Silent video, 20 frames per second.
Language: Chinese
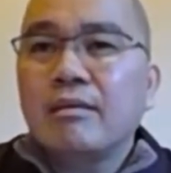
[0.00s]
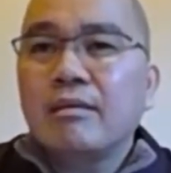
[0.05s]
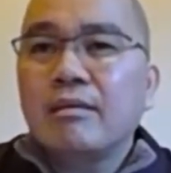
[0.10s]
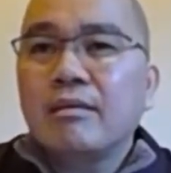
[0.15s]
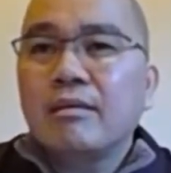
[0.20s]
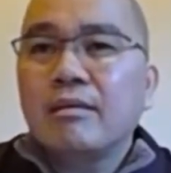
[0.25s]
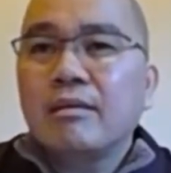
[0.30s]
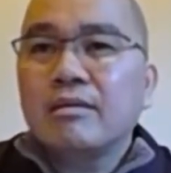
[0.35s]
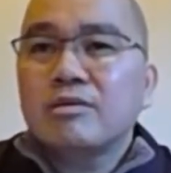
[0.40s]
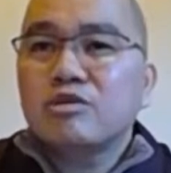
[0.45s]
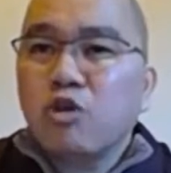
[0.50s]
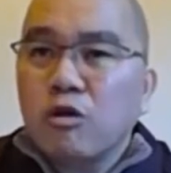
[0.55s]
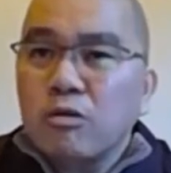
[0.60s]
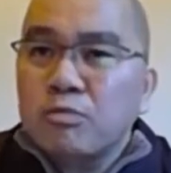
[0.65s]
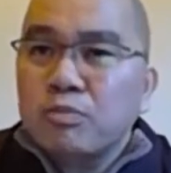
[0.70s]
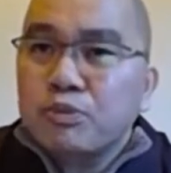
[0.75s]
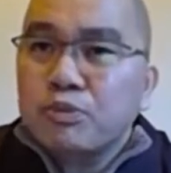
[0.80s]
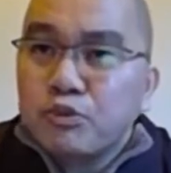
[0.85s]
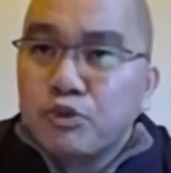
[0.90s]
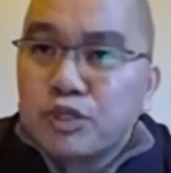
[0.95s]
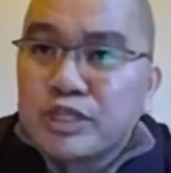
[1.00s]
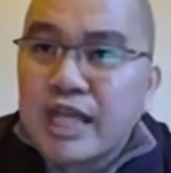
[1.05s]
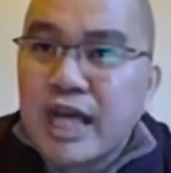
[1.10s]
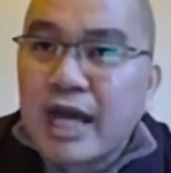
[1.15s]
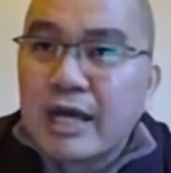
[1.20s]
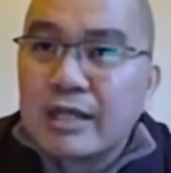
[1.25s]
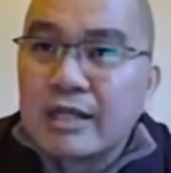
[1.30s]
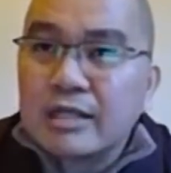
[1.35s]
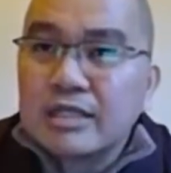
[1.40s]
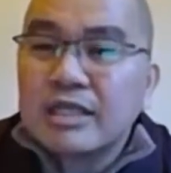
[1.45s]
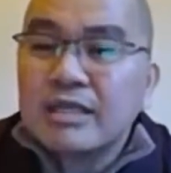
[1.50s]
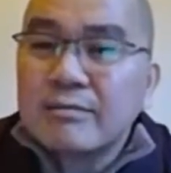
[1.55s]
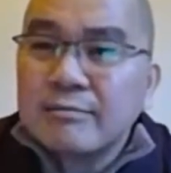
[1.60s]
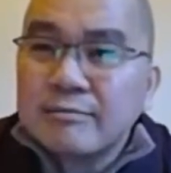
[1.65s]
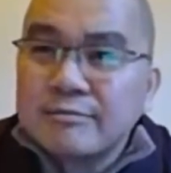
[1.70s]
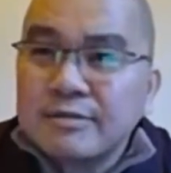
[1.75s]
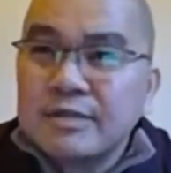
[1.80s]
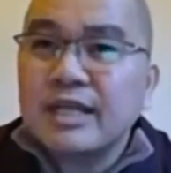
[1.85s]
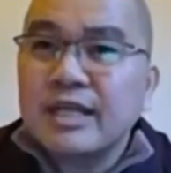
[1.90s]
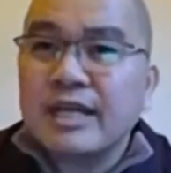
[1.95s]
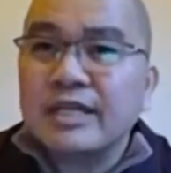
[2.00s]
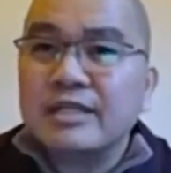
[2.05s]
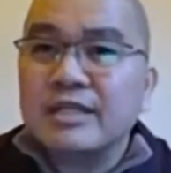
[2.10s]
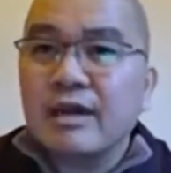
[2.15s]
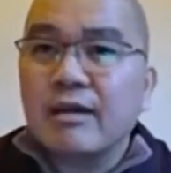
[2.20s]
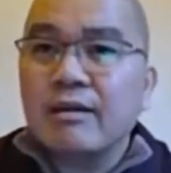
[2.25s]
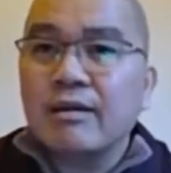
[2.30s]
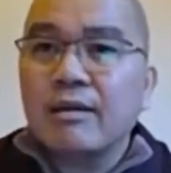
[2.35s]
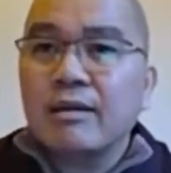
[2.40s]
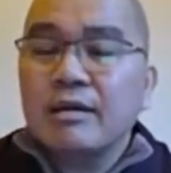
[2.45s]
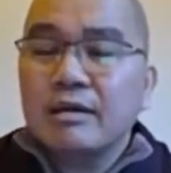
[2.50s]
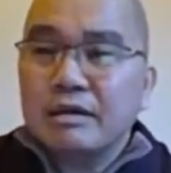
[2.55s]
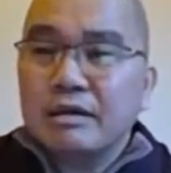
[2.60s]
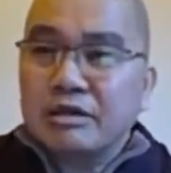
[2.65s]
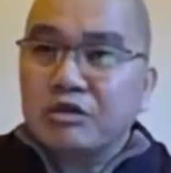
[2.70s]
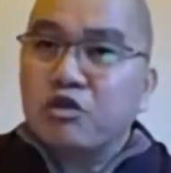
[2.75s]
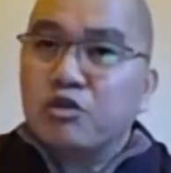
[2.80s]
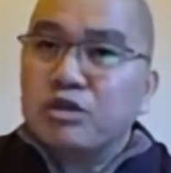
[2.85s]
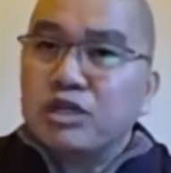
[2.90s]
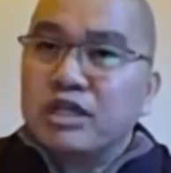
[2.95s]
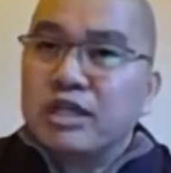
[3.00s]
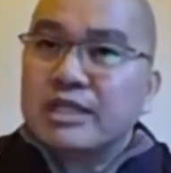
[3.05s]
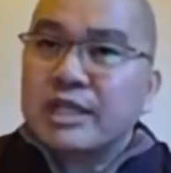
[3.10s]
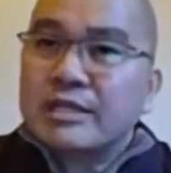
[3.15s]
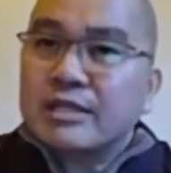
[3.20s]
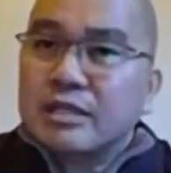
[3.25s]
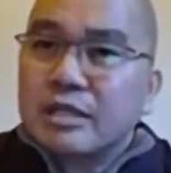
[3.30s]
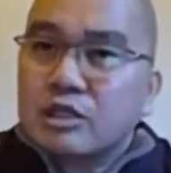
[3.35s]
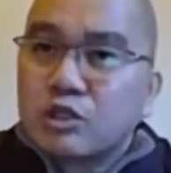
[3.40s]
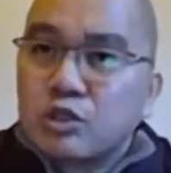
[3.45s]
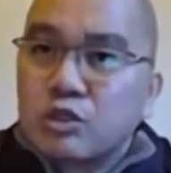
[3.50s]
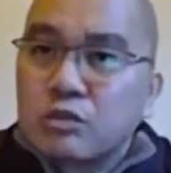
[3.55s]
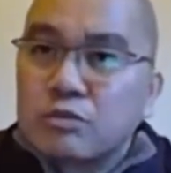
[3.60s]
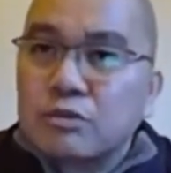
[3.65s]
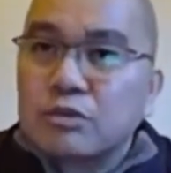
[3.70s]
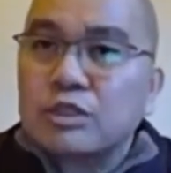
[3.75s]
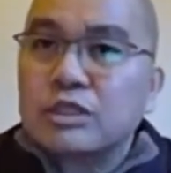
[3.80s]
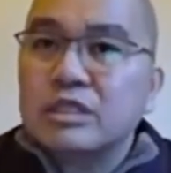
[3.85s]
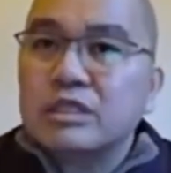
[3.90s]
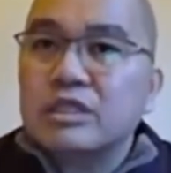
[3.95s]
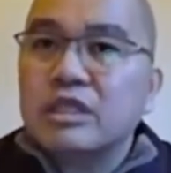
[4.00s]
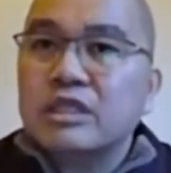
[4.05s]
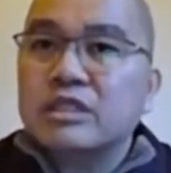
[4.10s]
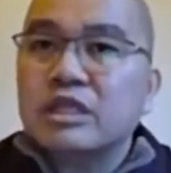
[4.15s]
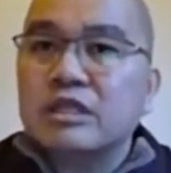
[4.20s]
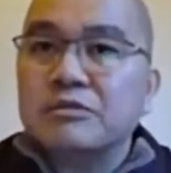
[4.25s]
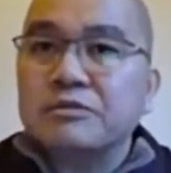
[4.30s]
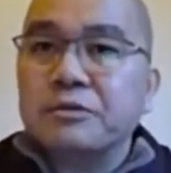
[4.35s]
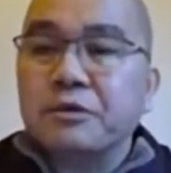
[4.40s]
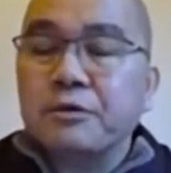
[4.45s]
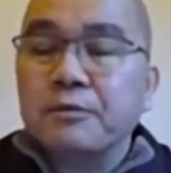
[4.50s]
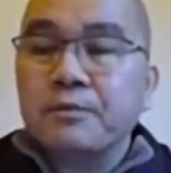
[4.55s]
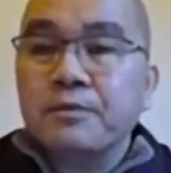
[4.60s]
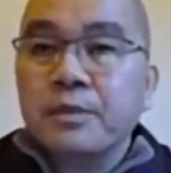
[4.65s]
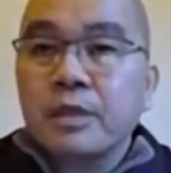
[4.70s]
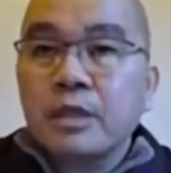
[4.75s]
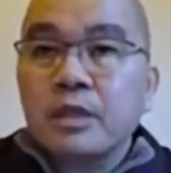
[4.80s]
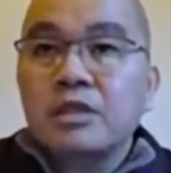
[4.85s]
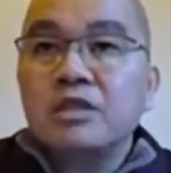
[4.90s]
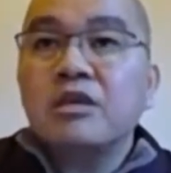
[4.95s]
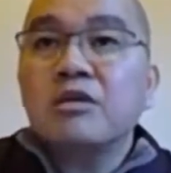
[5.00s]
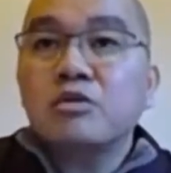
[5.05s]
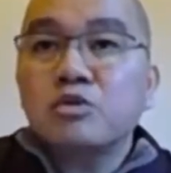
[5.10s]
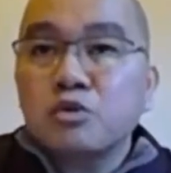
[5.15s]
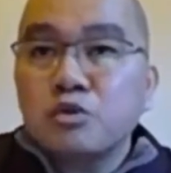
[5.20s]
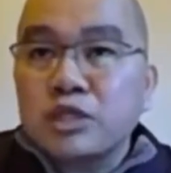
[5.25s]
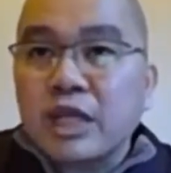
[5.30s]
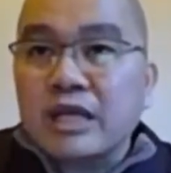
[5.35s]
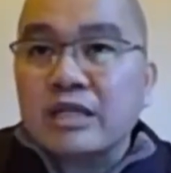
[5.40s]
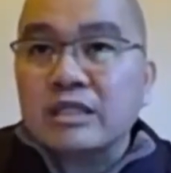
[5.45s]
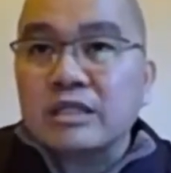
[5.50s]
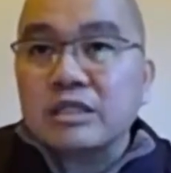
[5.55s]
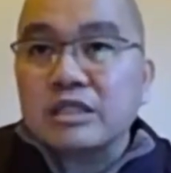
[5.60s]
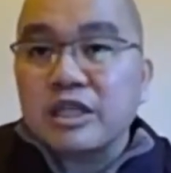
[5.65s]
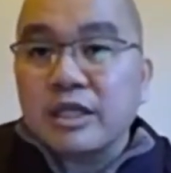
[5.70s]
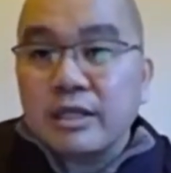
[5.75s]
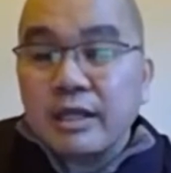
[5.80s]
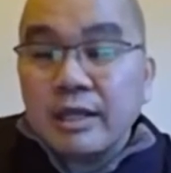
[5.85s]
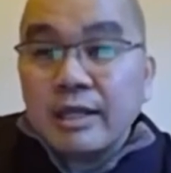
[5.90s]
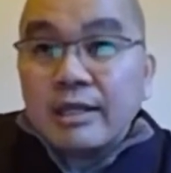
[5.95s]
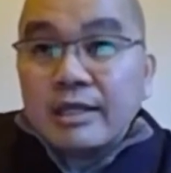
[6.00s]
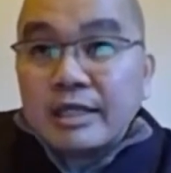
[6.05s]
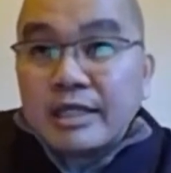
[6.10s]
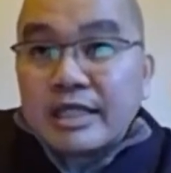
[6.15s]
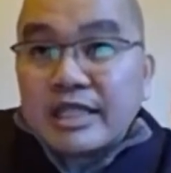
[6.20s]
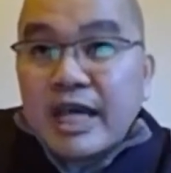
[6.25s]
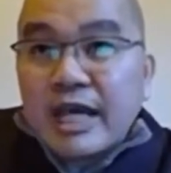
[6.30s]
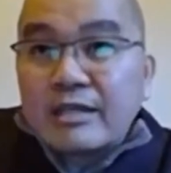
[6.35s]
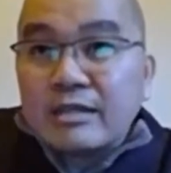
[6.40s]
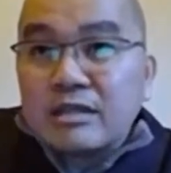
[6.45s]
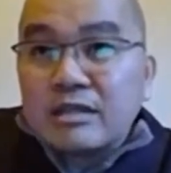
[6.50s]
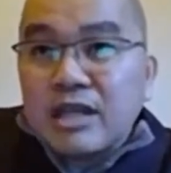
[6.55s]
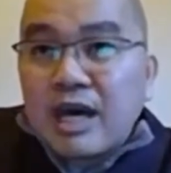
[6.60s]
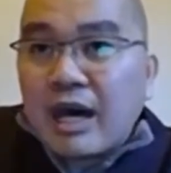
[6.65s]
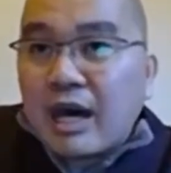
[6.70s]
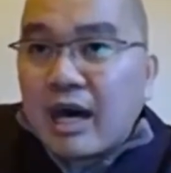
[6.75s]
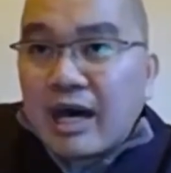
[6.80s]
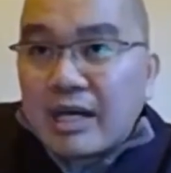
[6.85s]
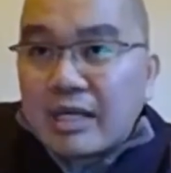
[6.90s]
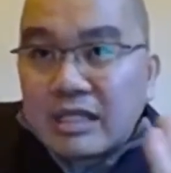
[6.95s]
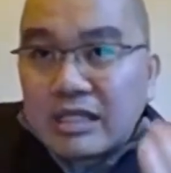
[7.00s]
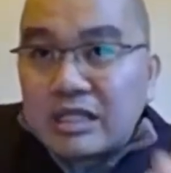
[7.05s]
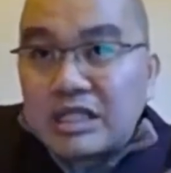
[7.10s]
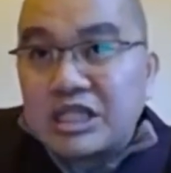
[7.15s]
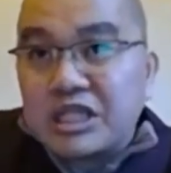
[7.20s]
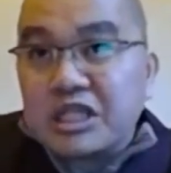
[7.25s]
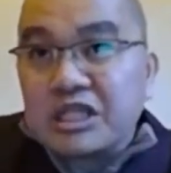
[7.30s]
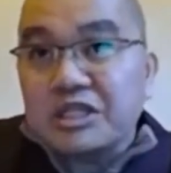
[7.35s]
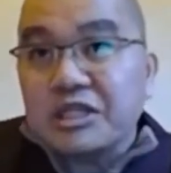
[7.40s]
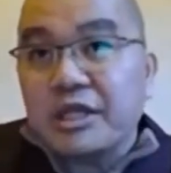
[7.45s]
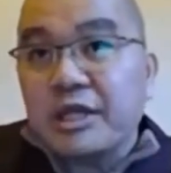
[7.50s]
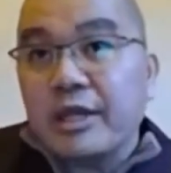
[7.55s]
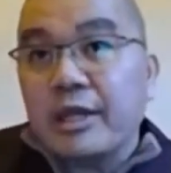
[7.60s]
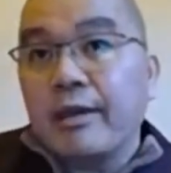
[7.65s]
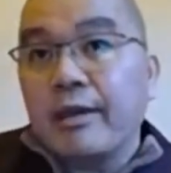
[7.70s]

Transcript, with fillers: 从菩萨身份来讲，如果你在这个娑婆世界成佛，你要多长时间？三大阿僧祇劫。